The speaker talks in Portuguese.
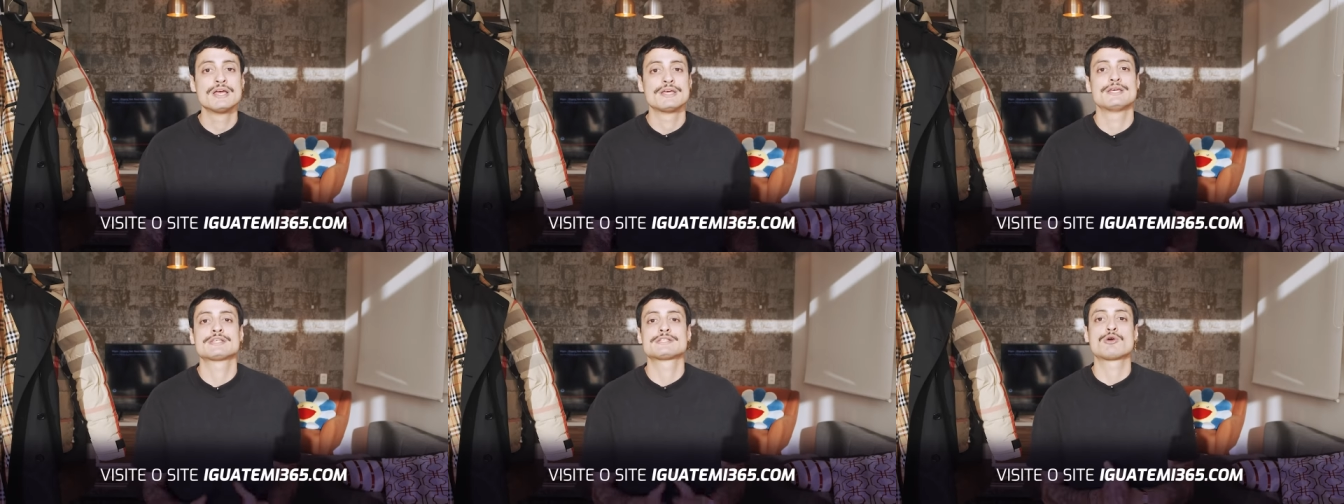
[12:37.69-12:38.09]

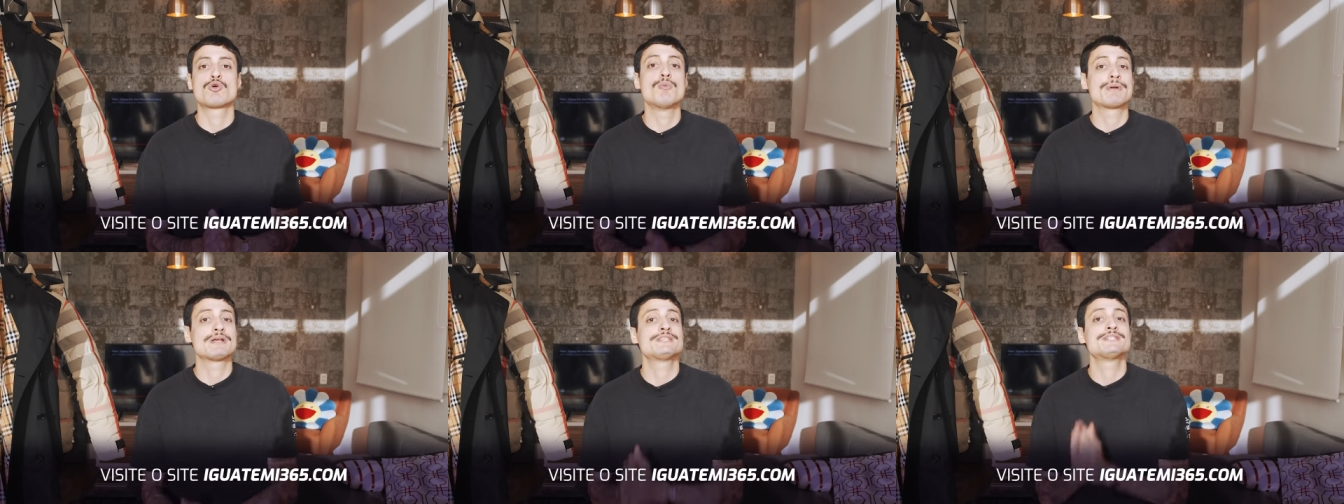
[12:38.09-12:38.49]
e essa
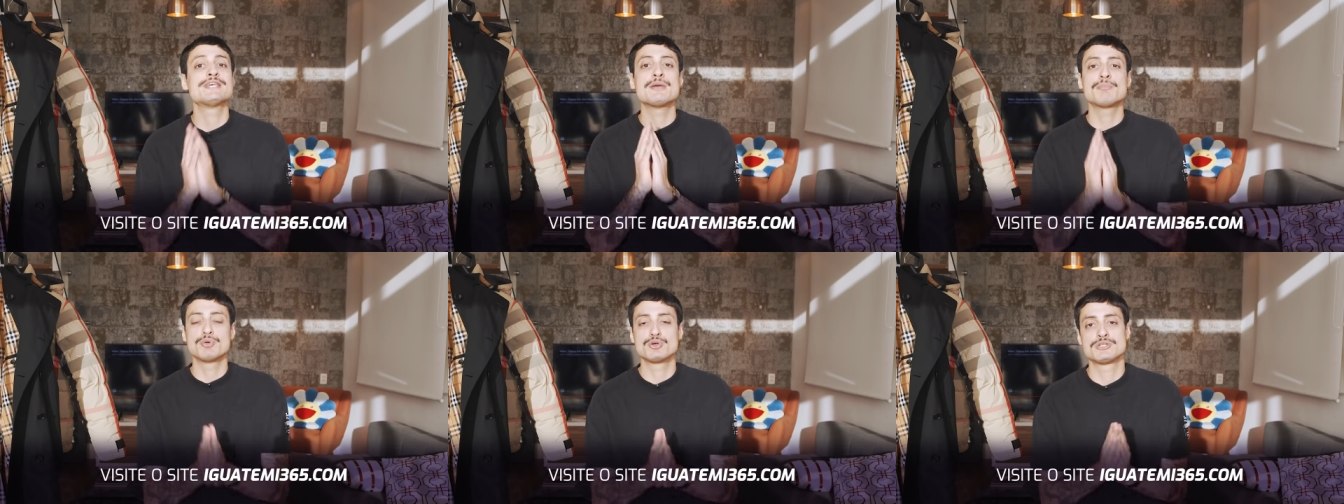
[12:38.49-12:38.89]
compra é
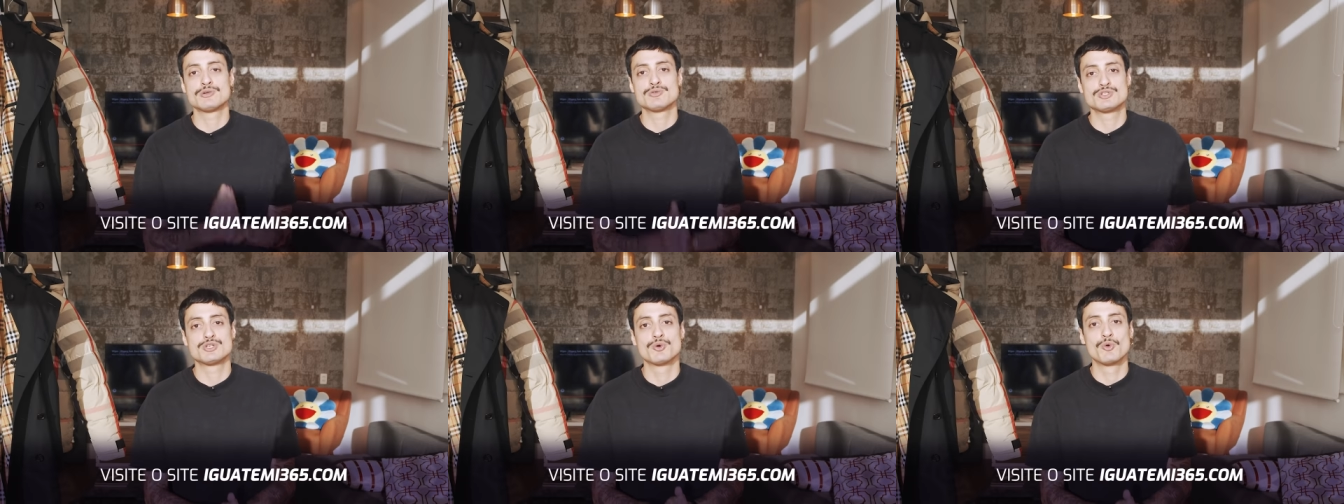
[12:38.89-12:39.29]

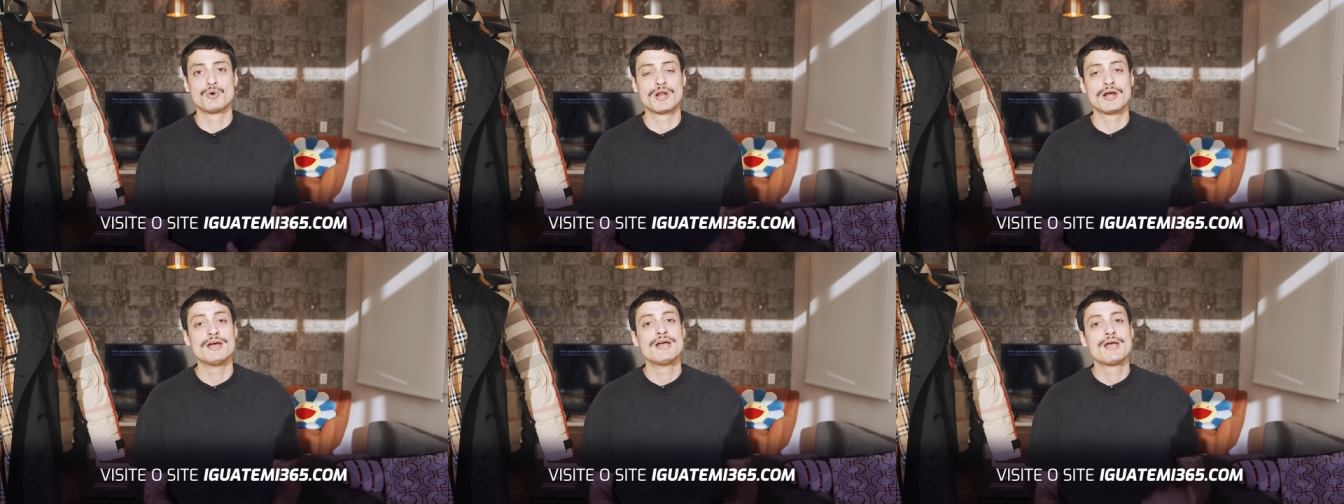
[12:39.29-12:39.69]
100%
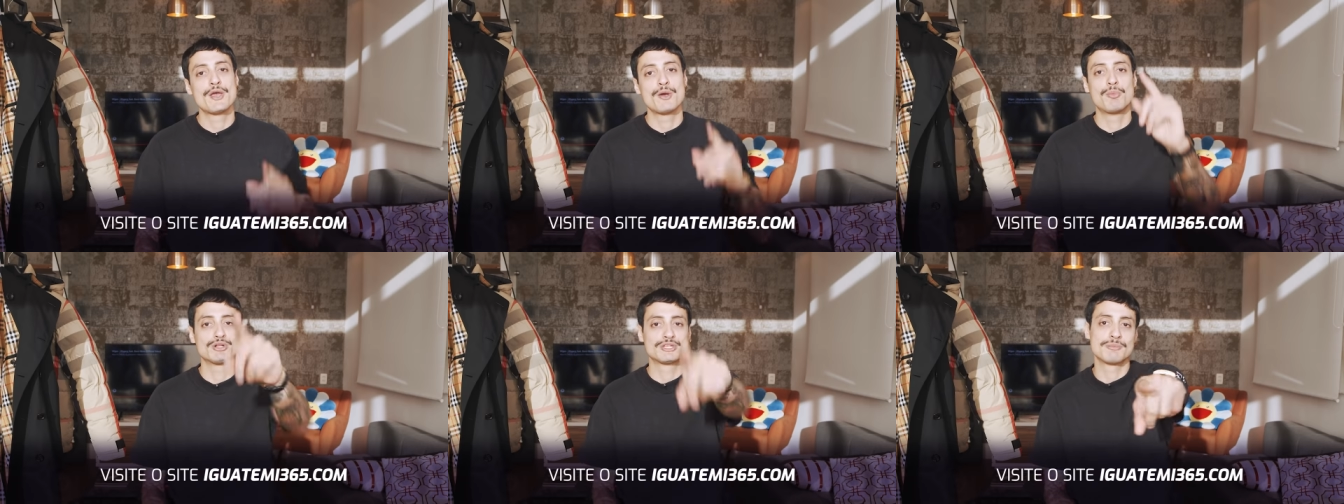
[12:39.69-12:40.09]
segura,
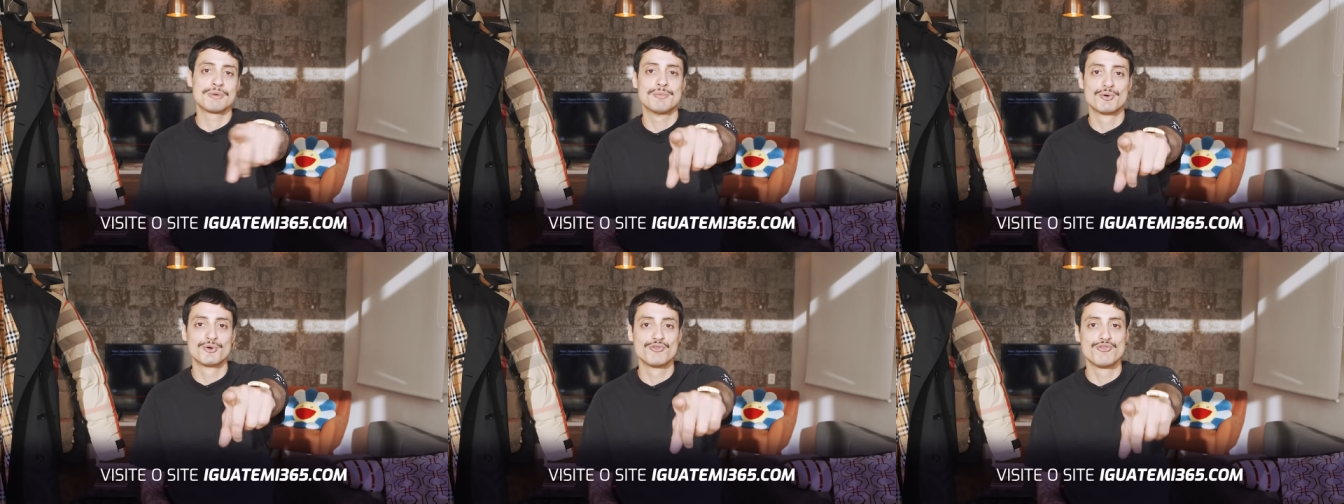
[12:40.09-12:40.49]
eu boto a
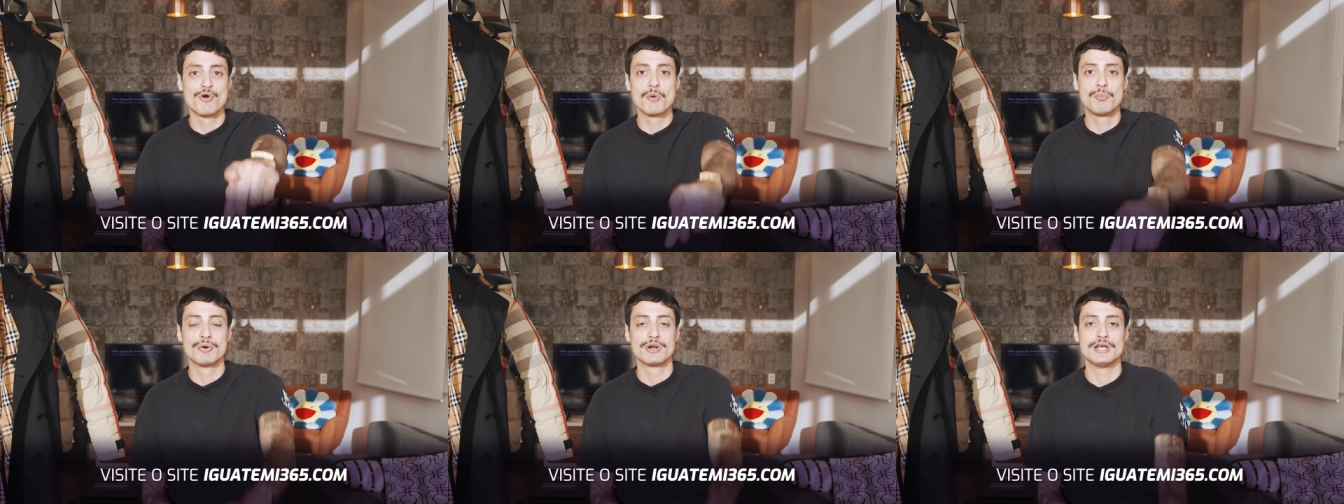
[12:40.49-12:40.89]
minha mão no
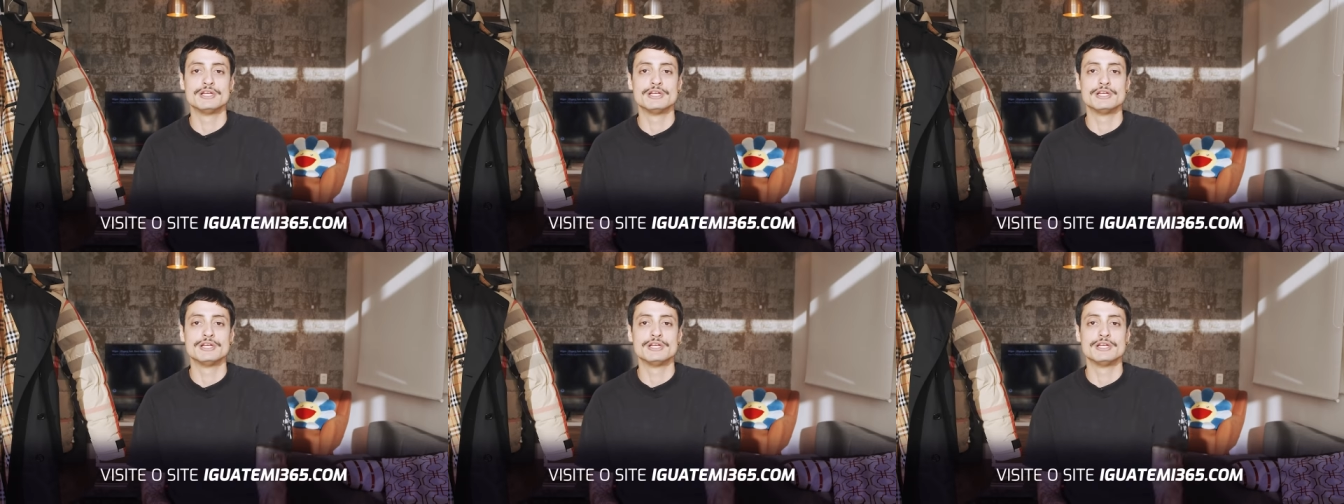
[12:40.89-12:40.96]
fogo por